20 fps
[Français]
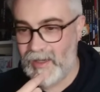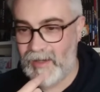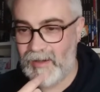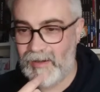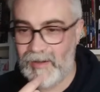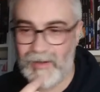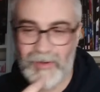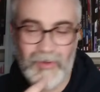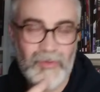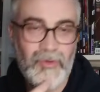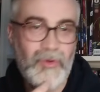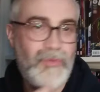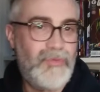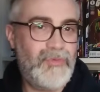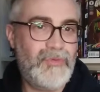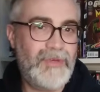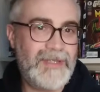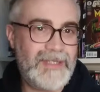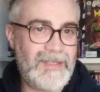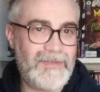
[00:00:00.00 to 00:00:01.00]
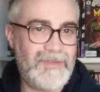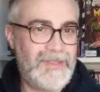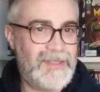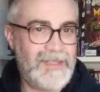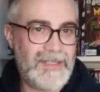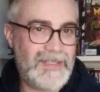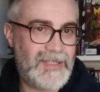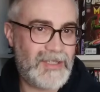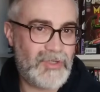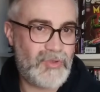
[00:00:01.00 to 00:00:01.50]
Euh, au vu des
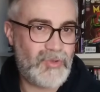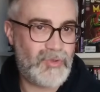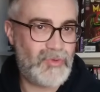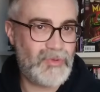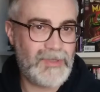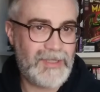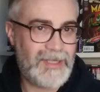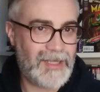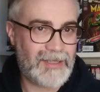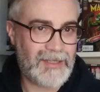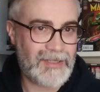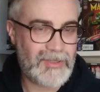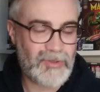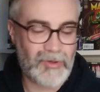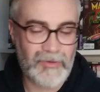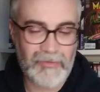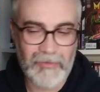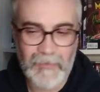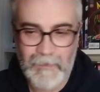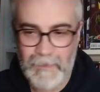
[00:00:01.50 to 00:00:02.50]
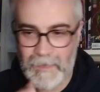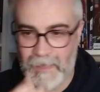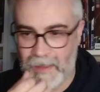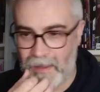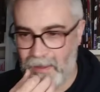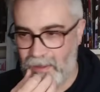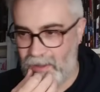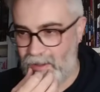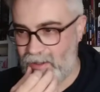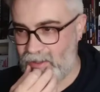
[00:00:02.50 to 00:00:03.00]
invités, c'est juste une catastrophe.
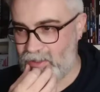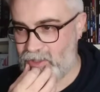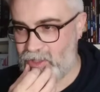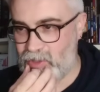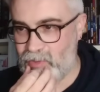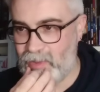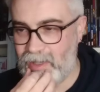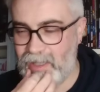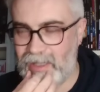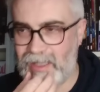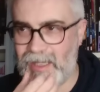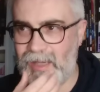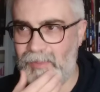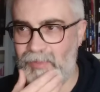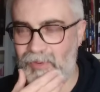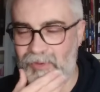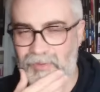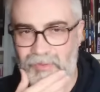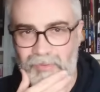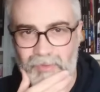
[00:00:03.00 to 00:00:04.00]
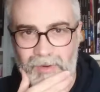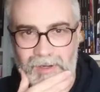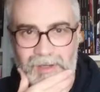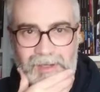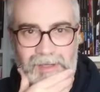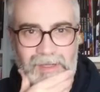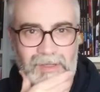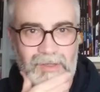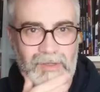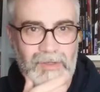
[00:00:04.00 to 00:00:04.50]
J'y suis allé très peu de
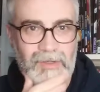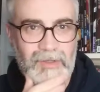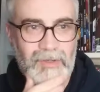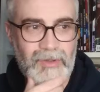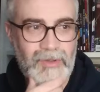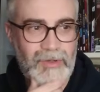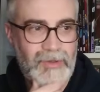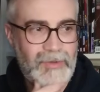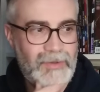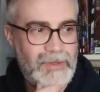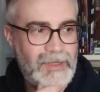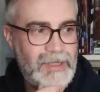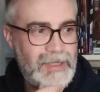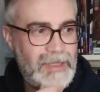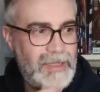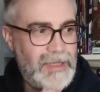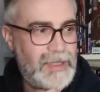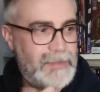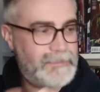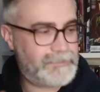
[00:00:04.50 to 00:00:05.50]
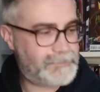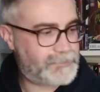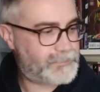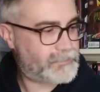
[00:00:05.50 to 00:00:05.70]
fois euh, et